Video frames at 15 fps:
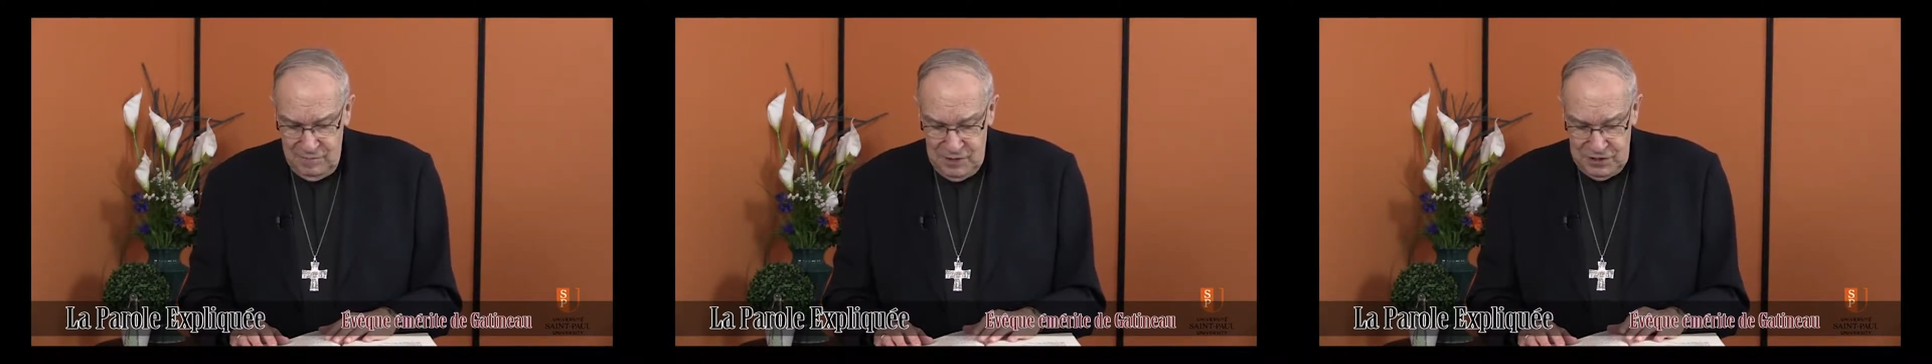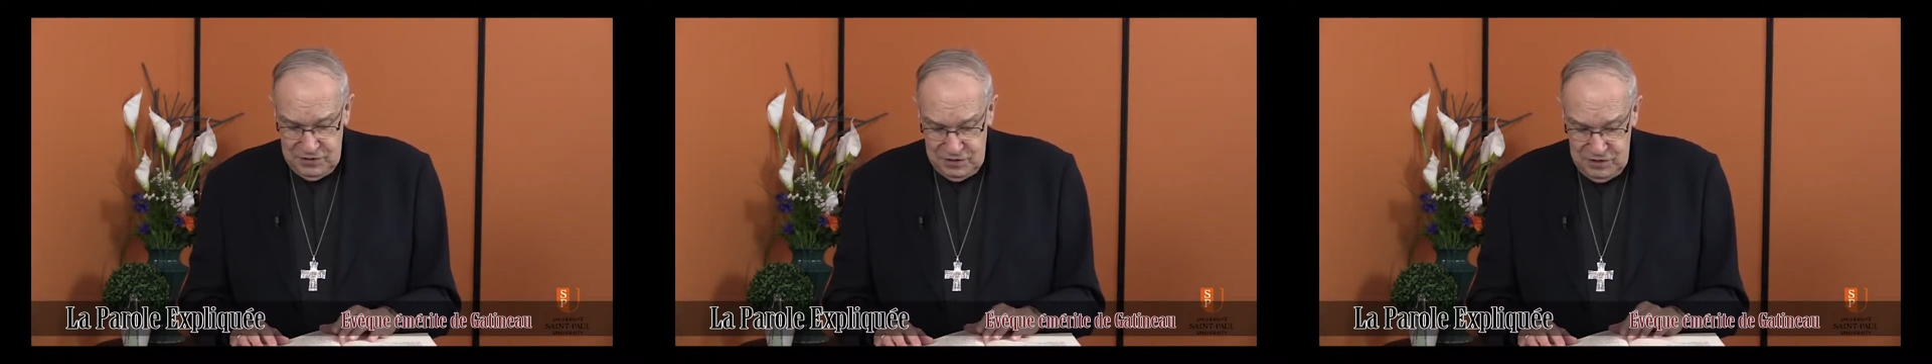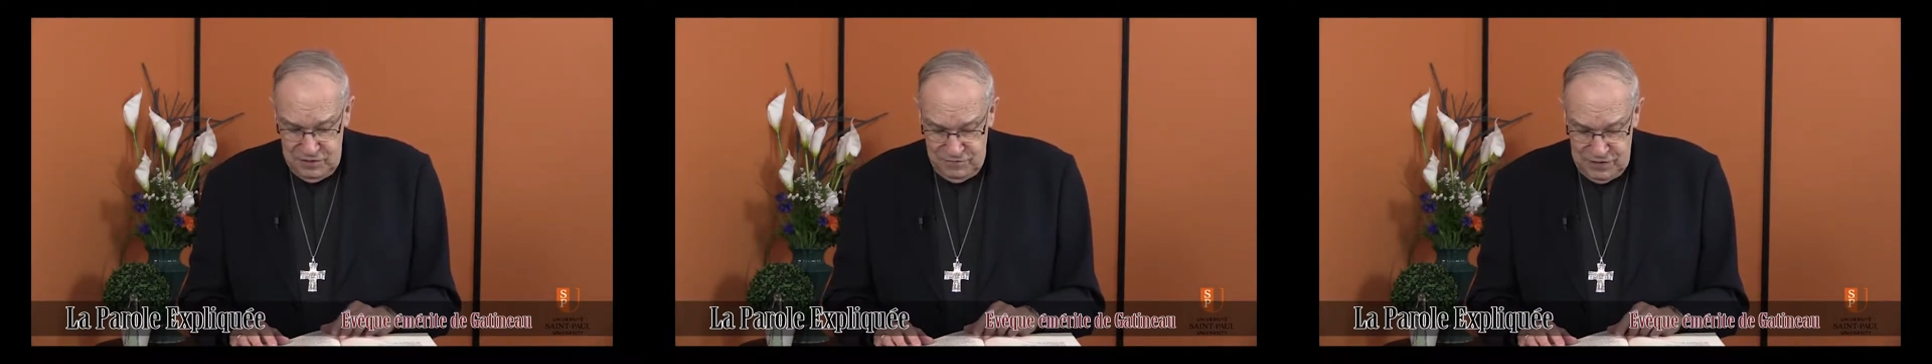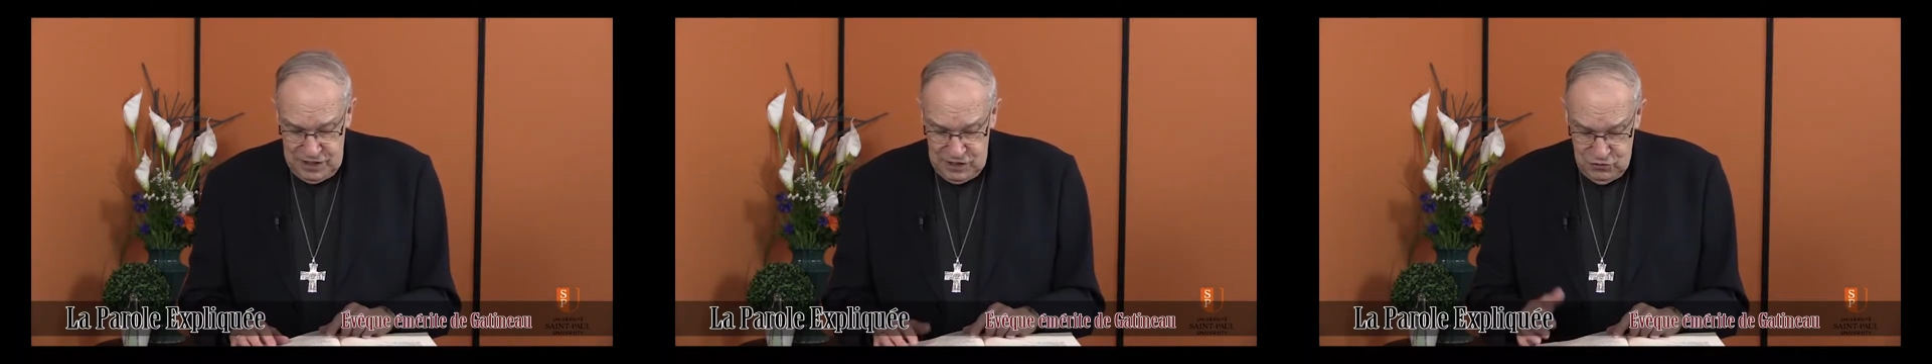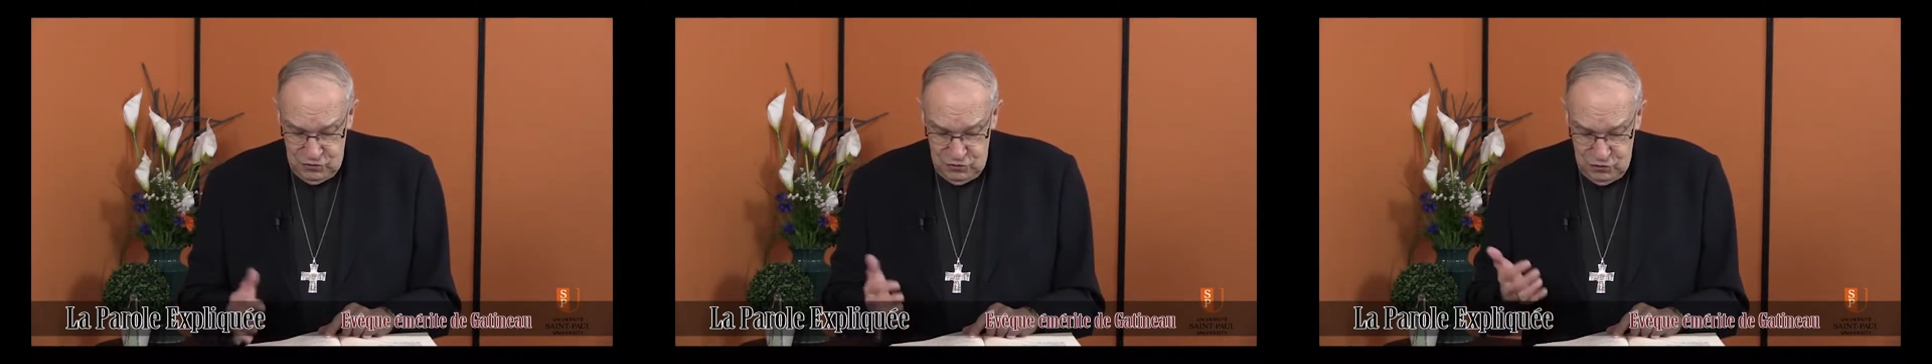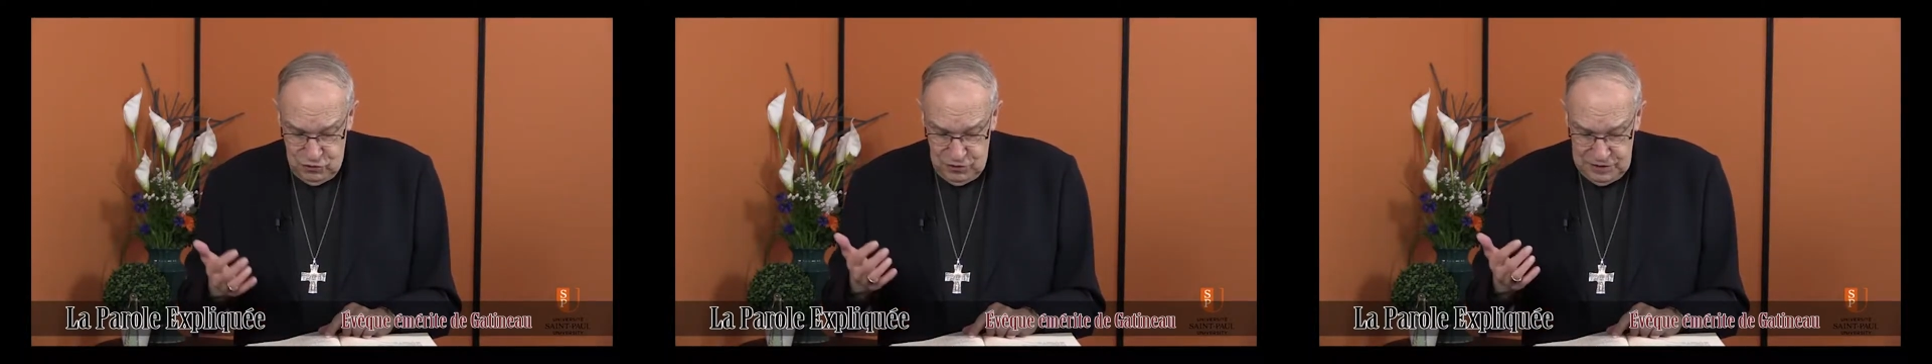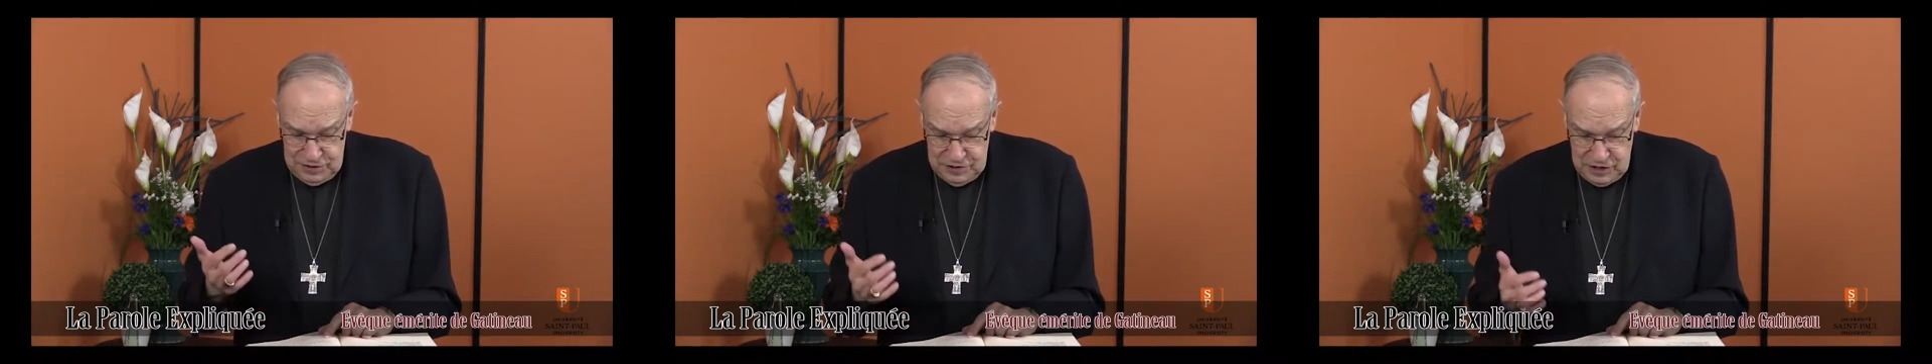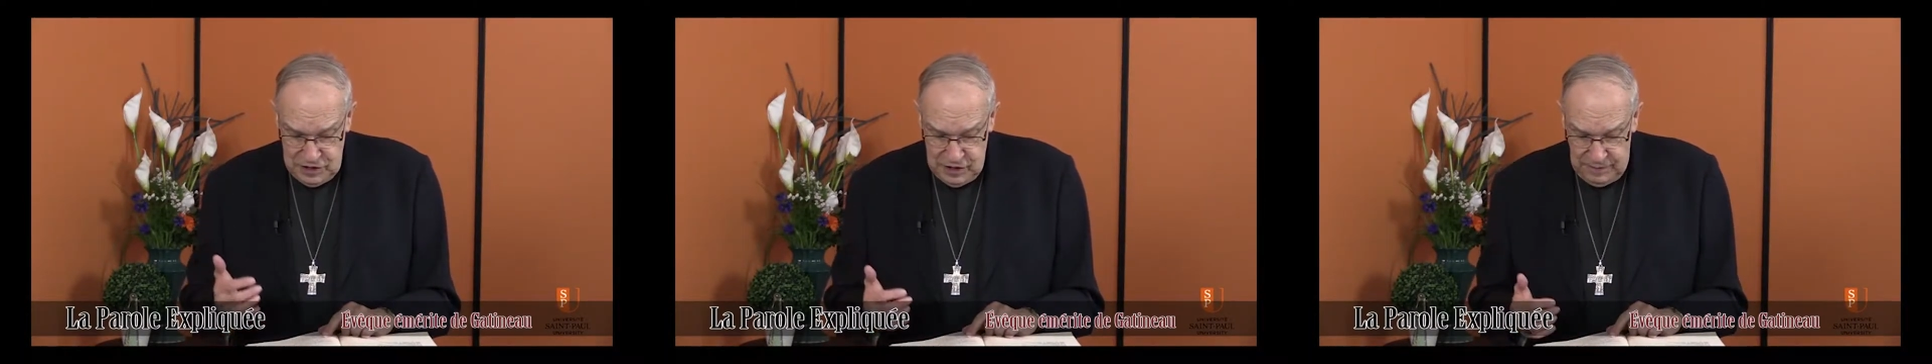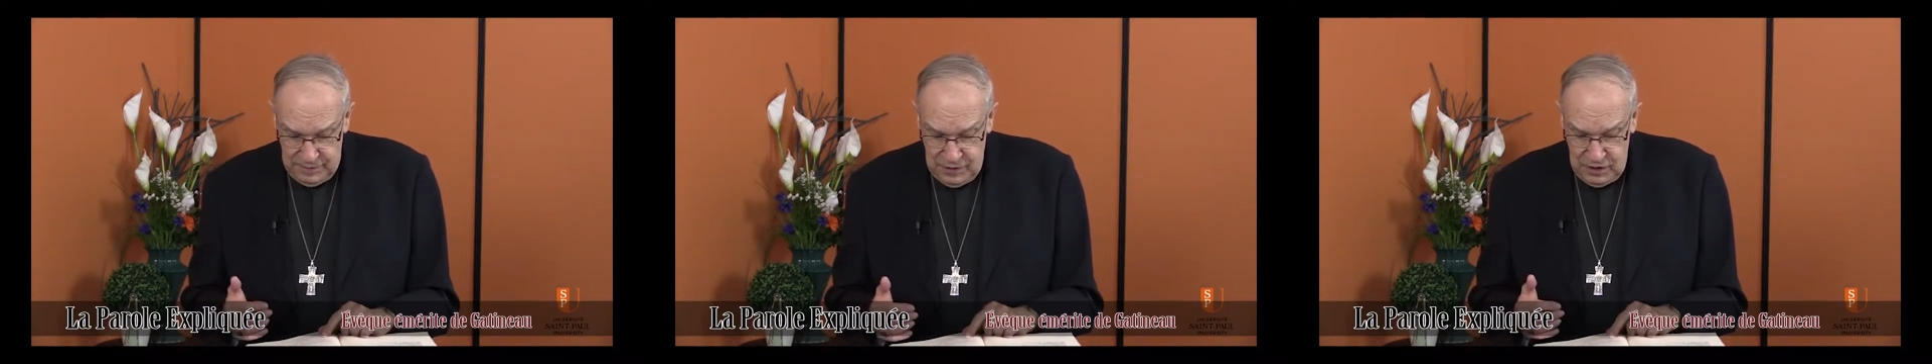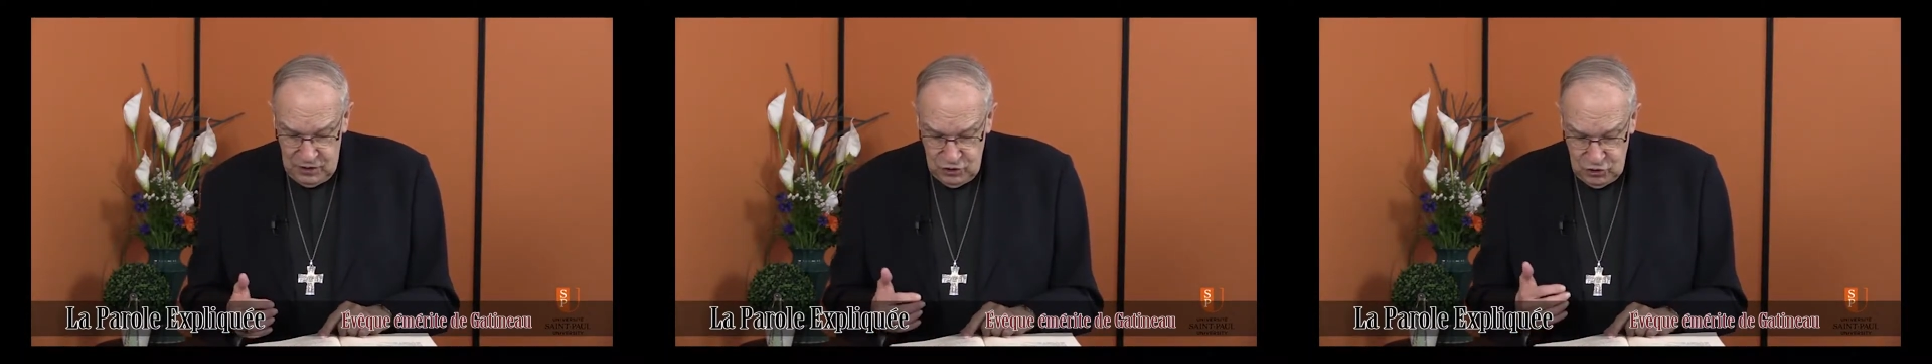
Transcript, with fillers: parce qu'il vient juste de dire,